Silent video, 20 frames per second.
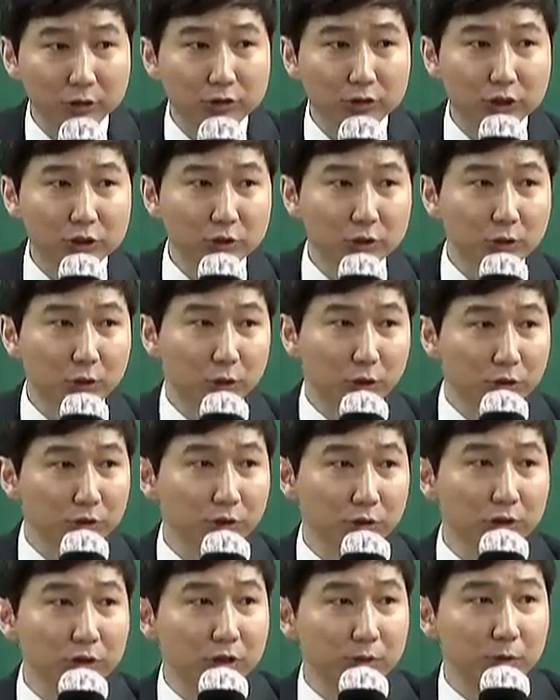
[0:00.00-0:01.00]
현출할 수
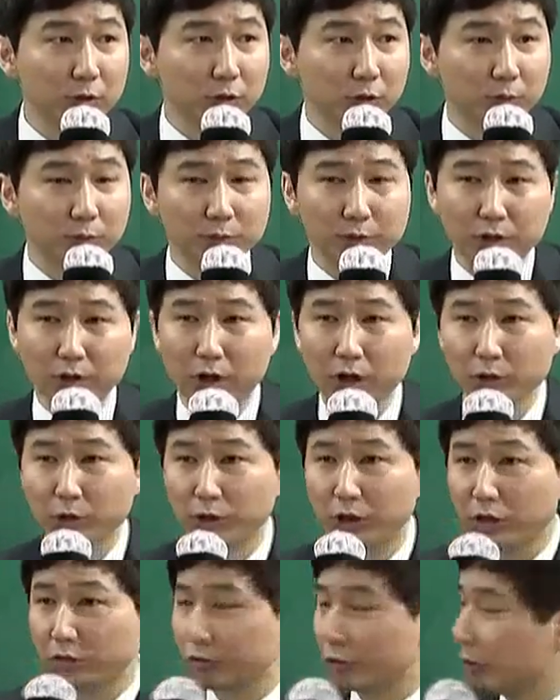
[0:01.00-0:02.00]
있도록 연습을 좀
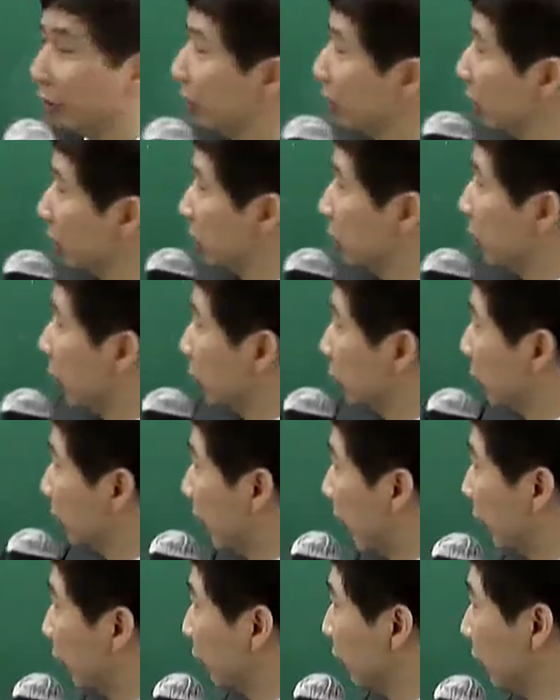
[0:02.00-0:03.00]
들어가줘야 되고요. 그 과정에
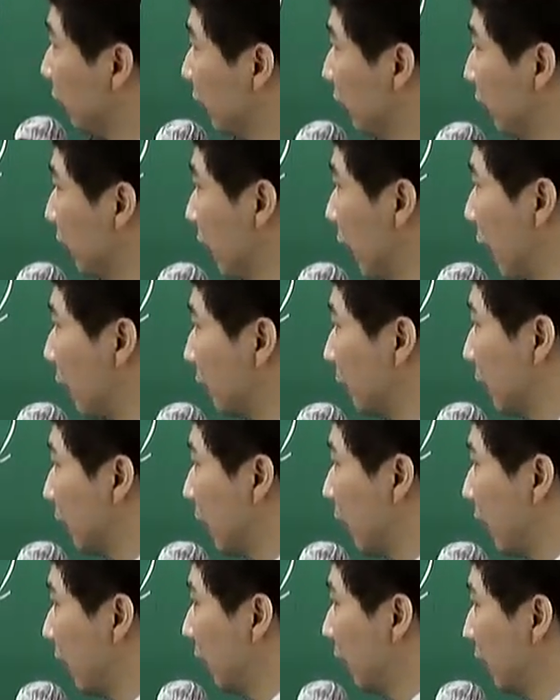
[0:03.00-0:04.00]
당연히
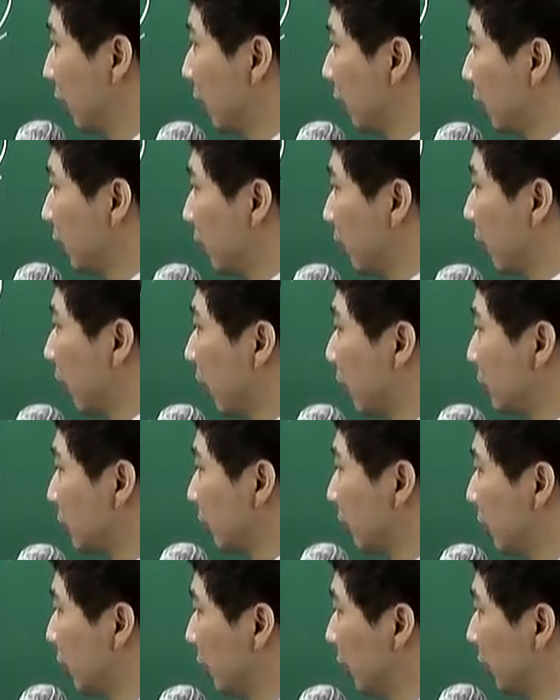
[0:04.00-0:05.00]
암기가
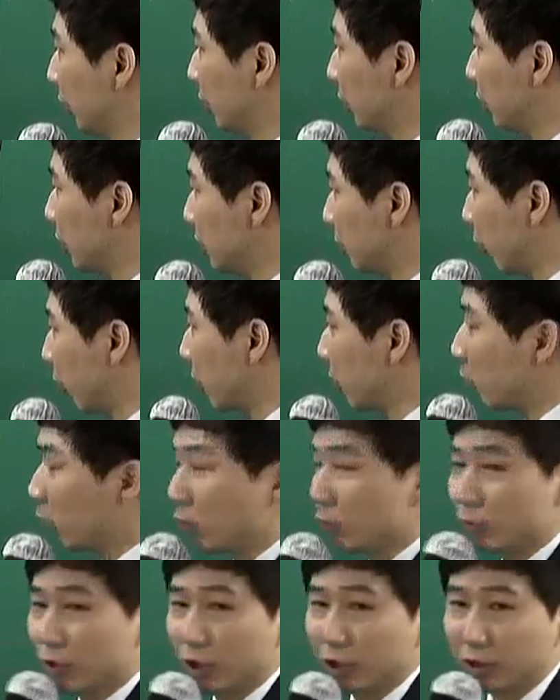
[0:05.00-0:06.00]
들어가야죠. 특히 이제 법과목
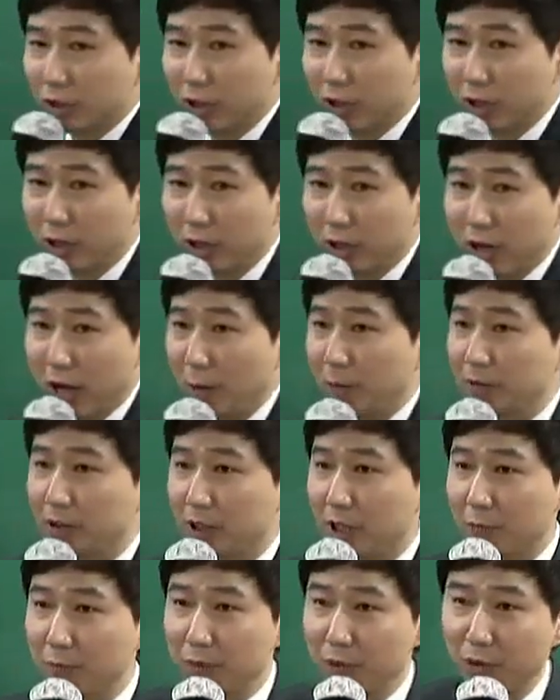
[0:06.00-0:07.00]
공부할 때
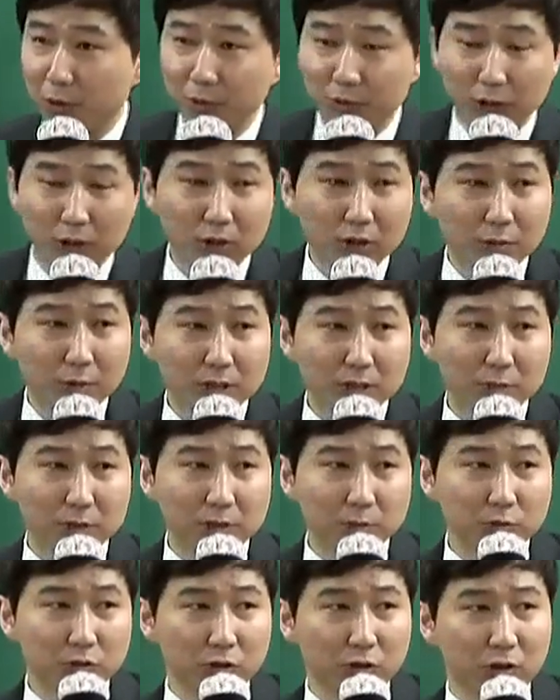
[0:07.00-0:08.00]
암기가 필요 없다 이렇게
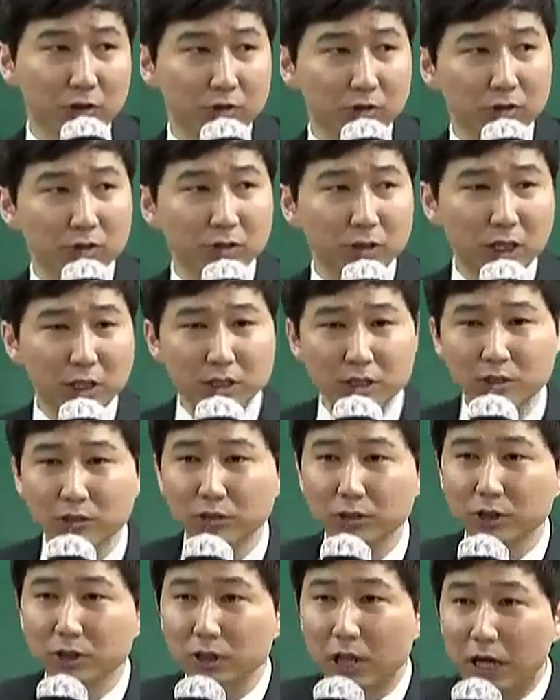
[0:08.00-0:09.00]
말씀하시는 분들 있는데 그건 사기치는
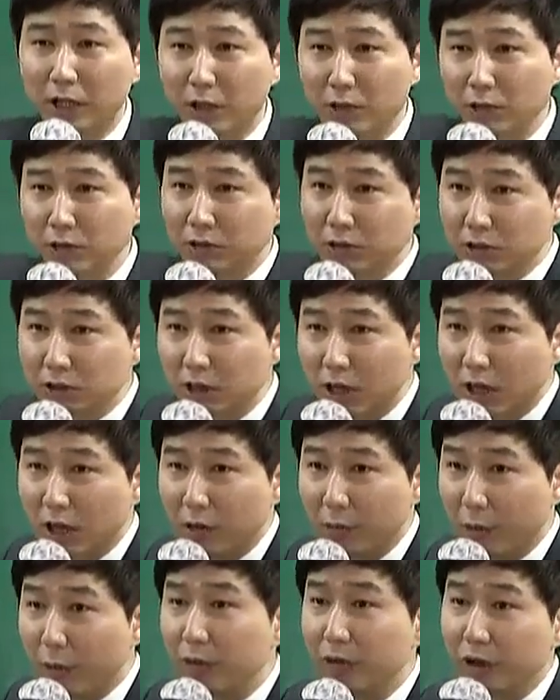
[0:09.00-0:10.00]
거지. 안 해도 어떻게
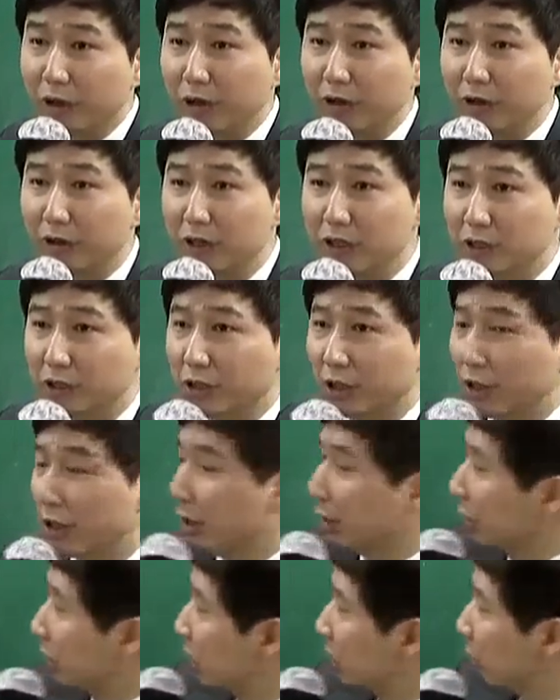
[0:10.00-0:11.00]
쓰나. 외워야 돼요. 그래서
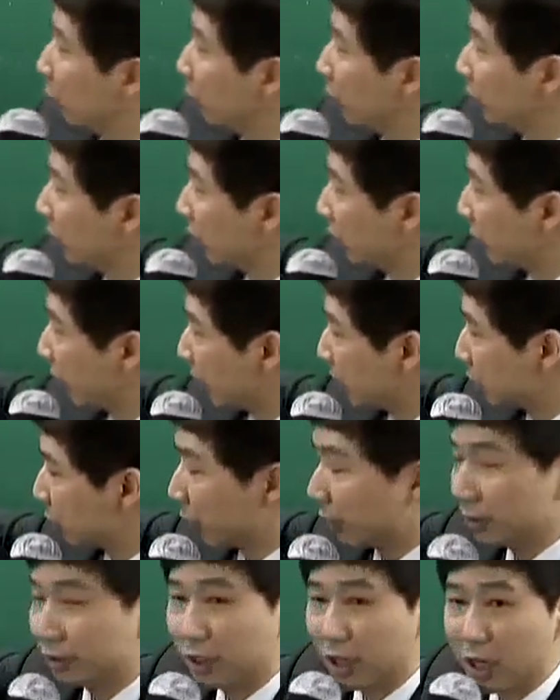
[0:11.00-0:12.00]
일단 기본 이해를
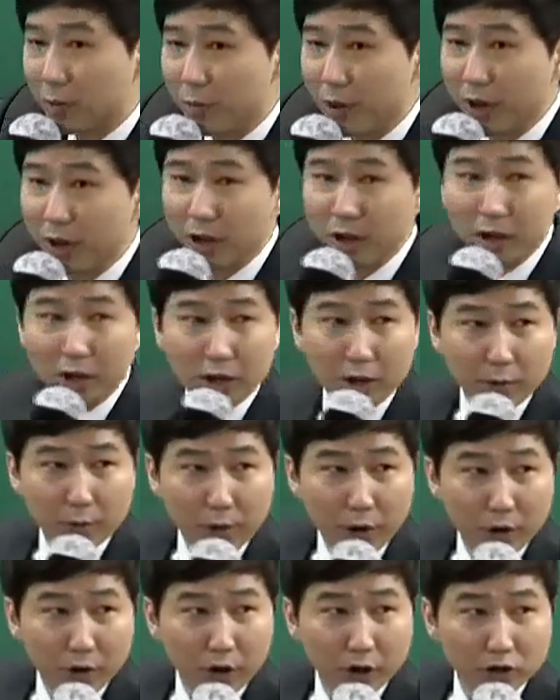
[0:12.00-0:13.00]
베이스로 한 다음에
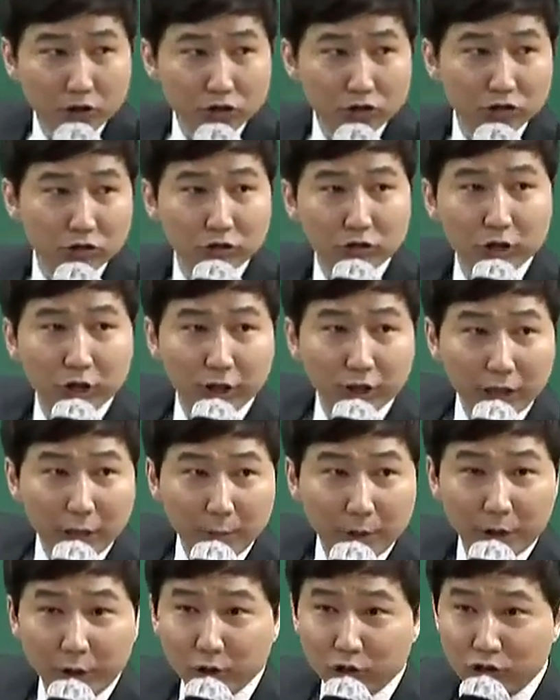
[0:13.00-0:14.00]
외워가지고
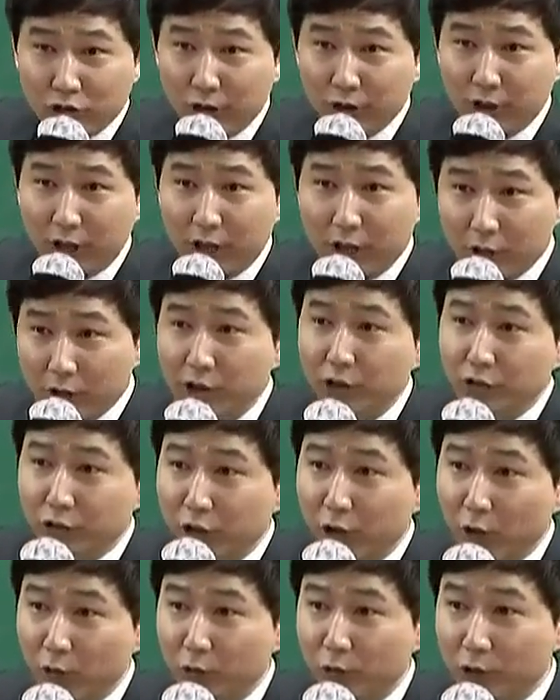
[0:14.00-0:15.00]
답안에 연출한다. 이걸 이제
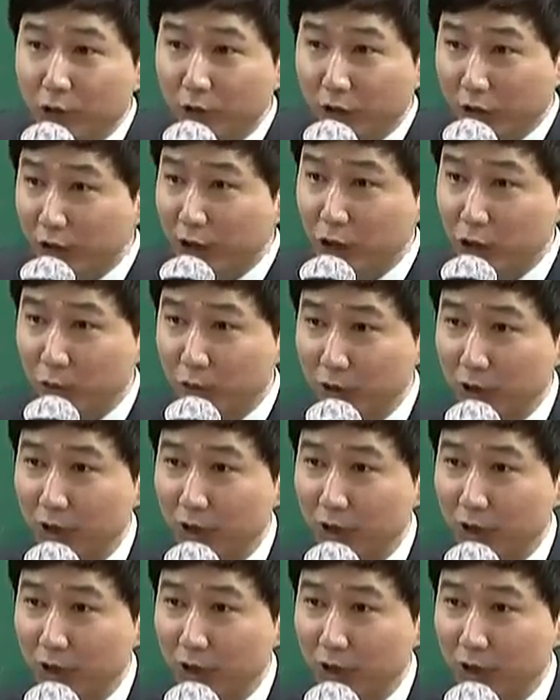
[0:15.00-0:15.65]
우리가 공부하는 거 이렇게 좀